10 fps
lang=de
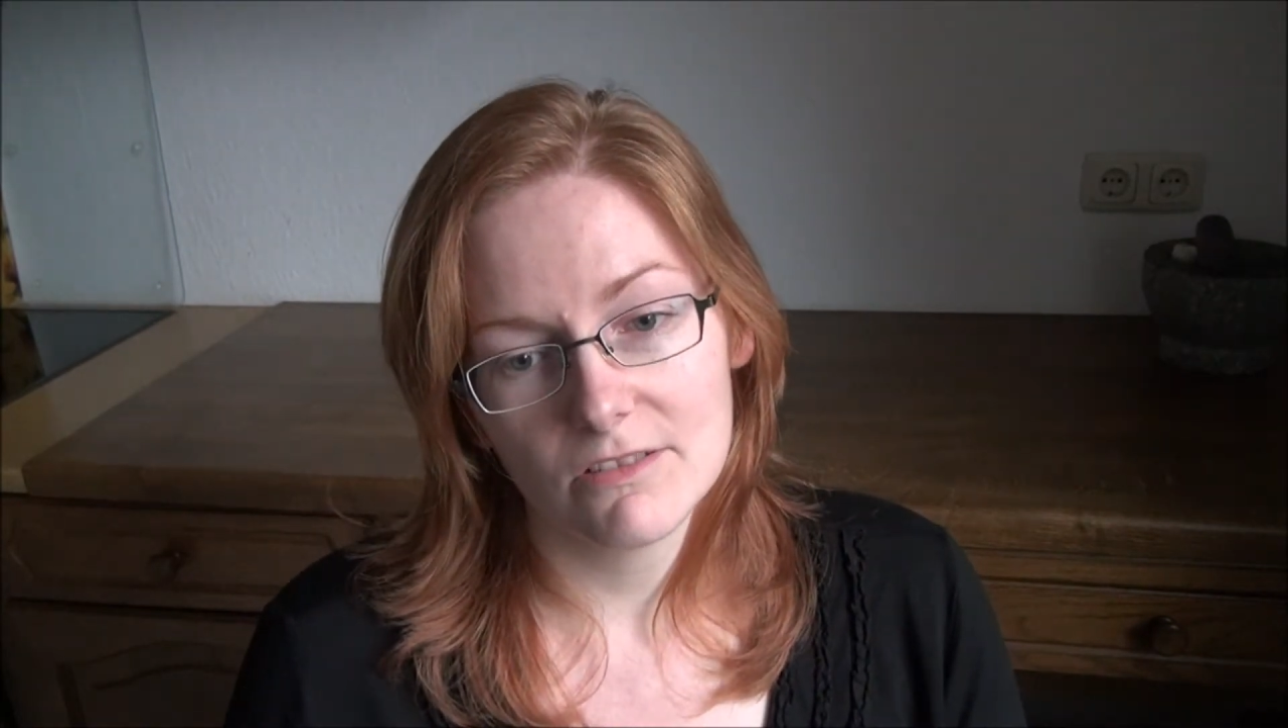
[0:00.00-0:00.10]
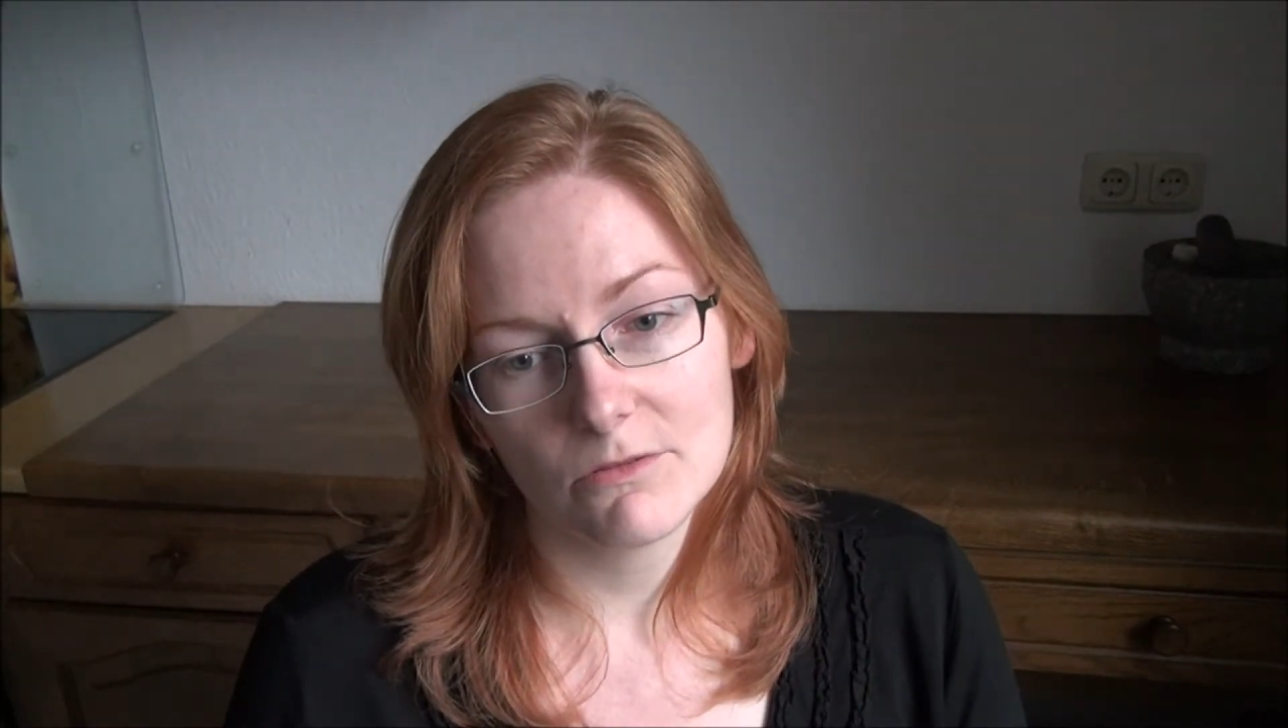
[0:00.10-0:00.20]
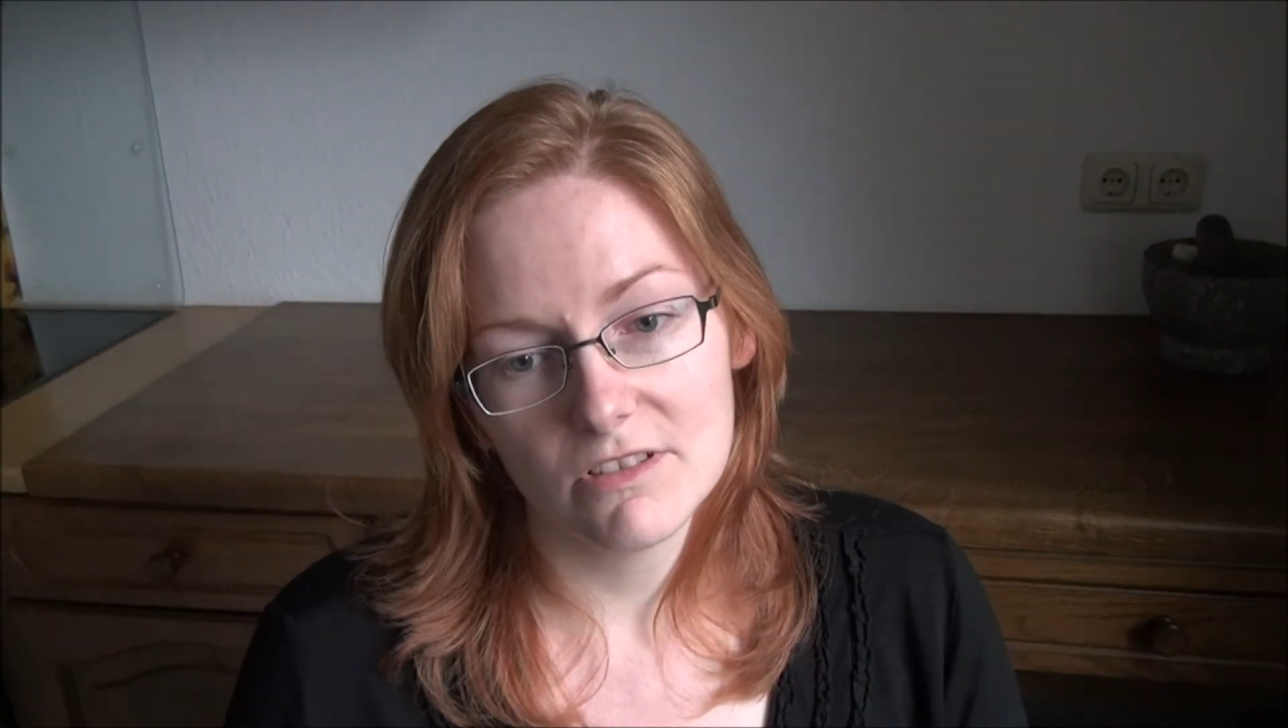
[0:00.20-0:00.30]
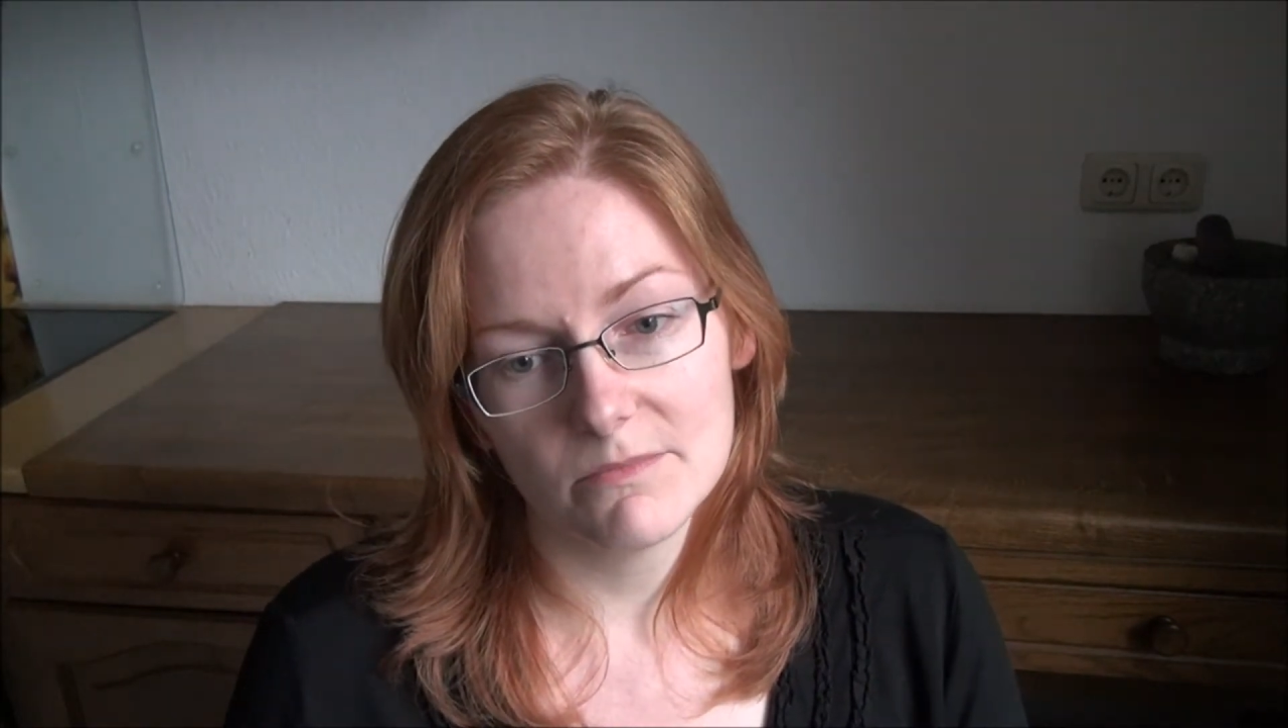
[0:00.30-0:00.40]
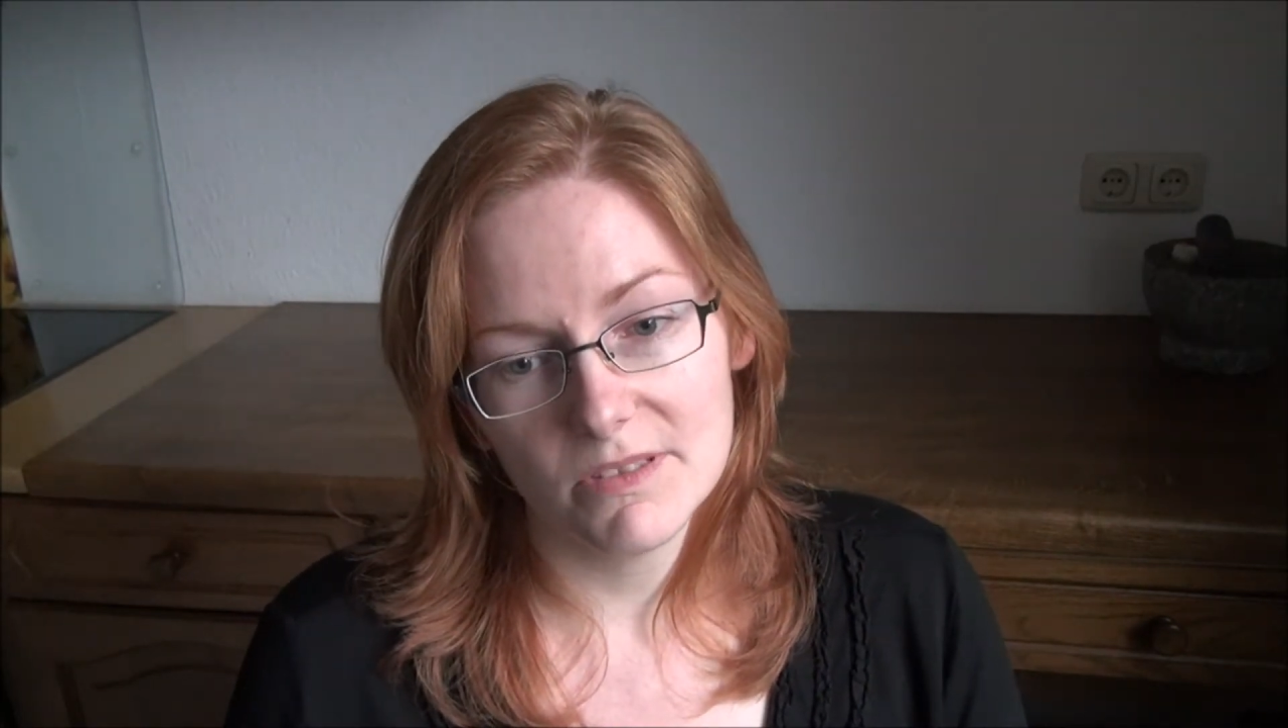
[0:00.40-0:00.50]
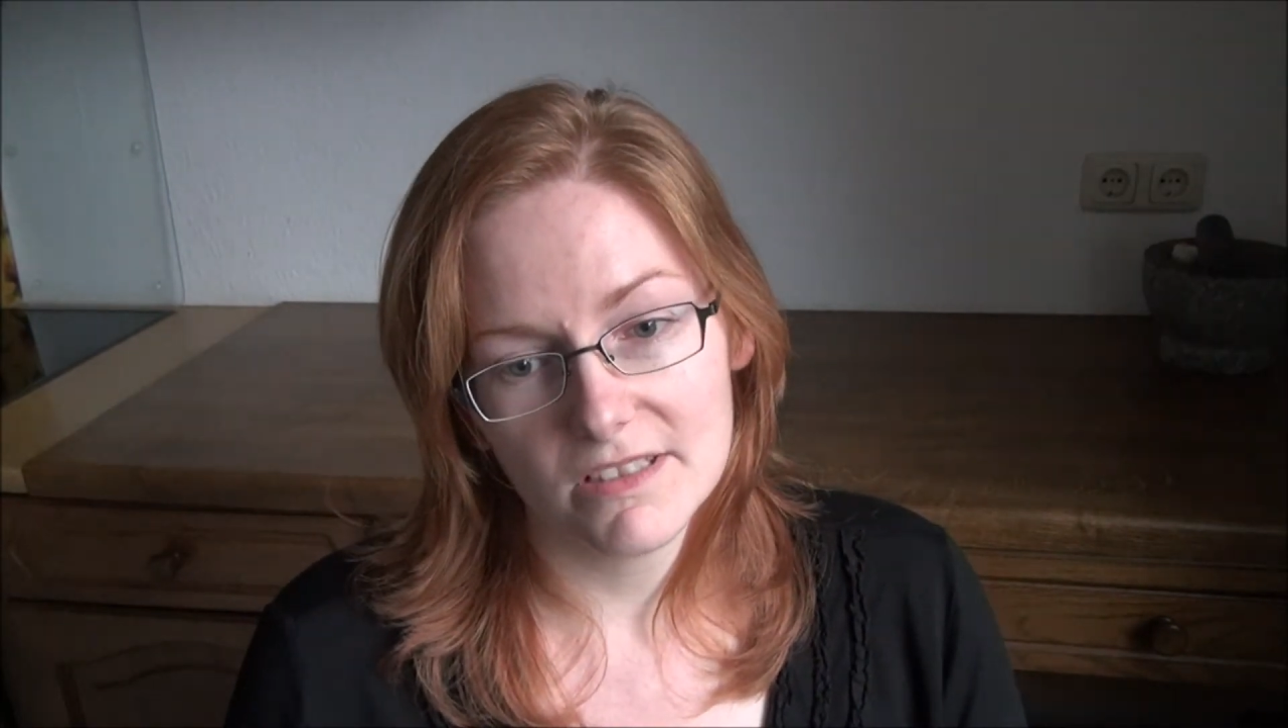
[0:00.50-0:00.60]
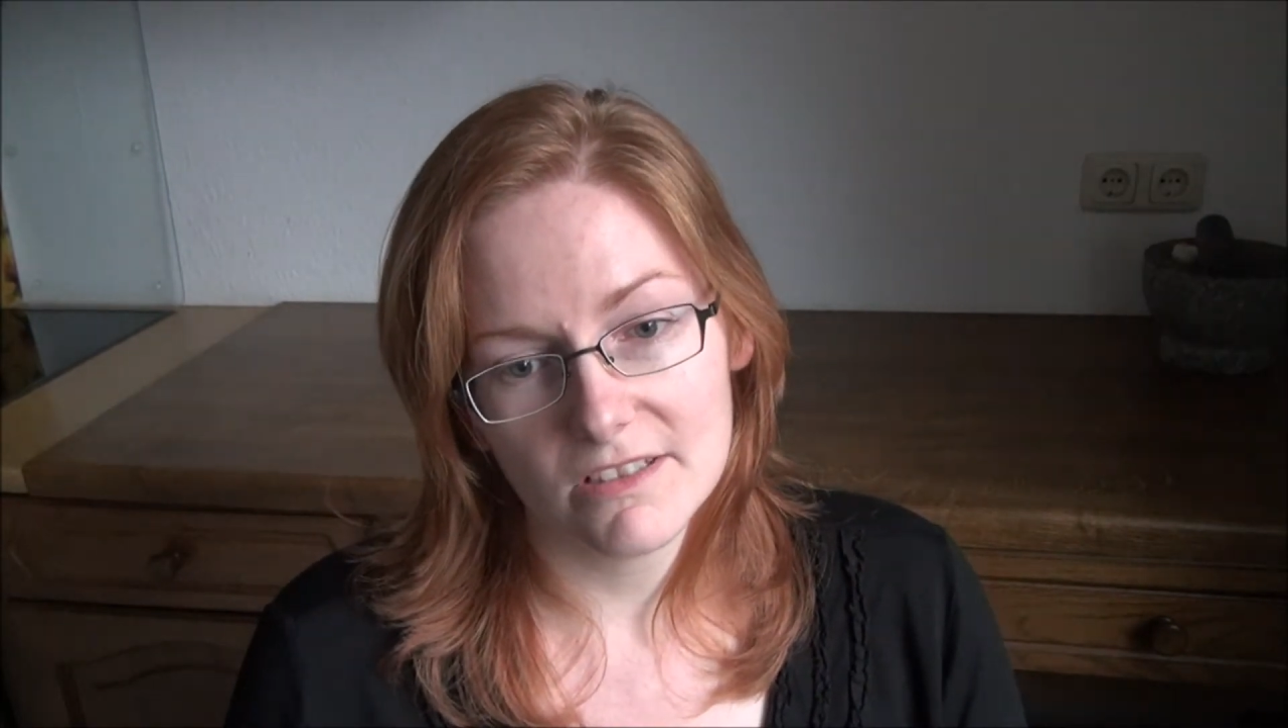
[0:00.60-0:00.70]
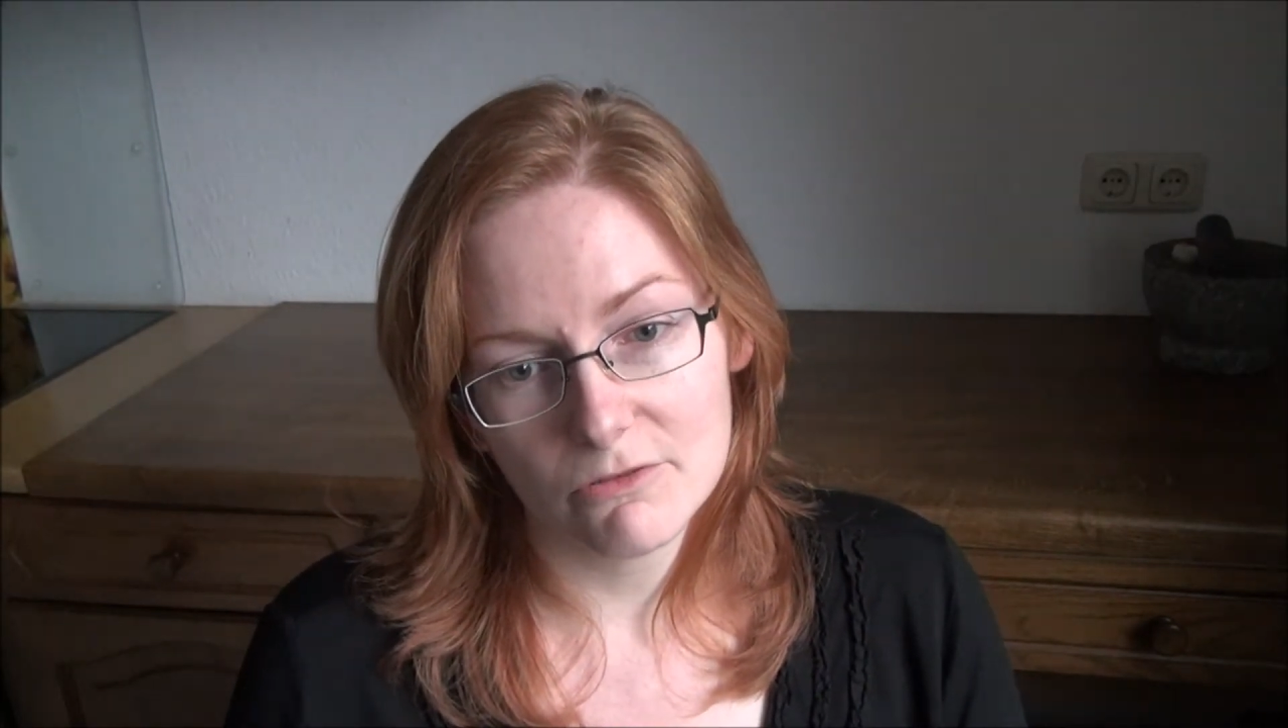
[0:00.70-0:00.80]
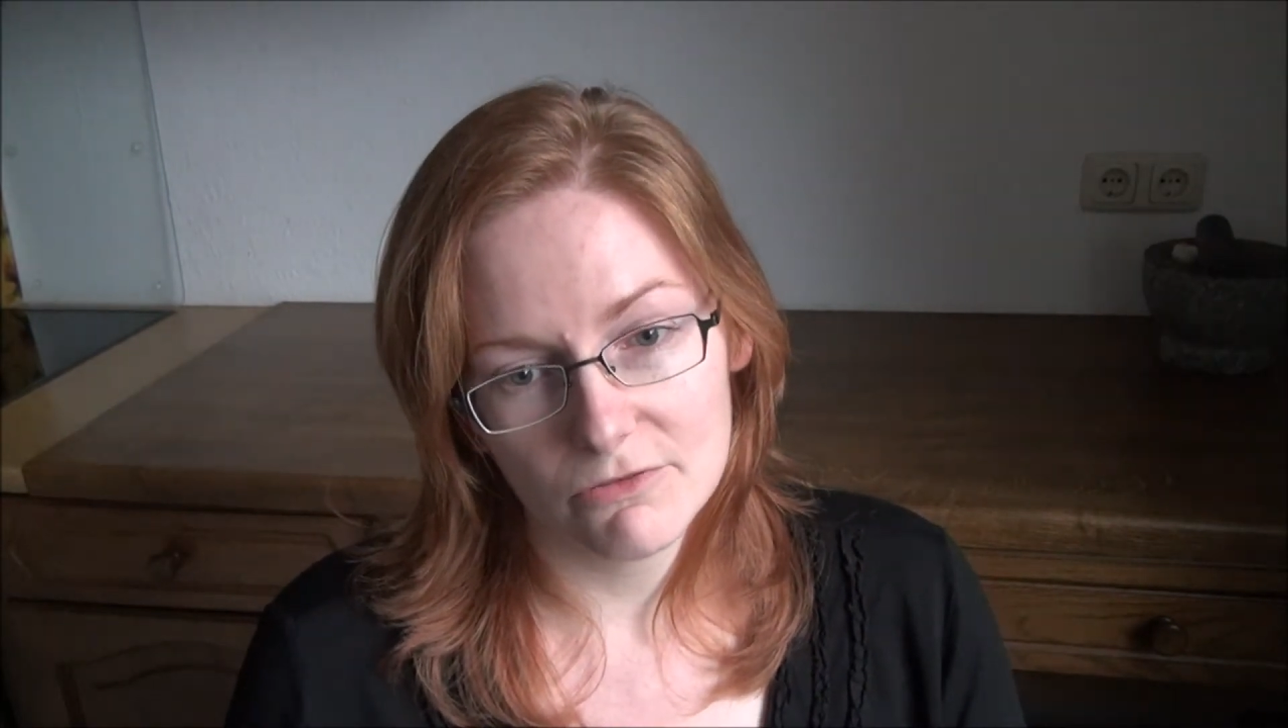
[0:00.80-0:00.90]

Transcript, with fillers: ist uns ein bisschen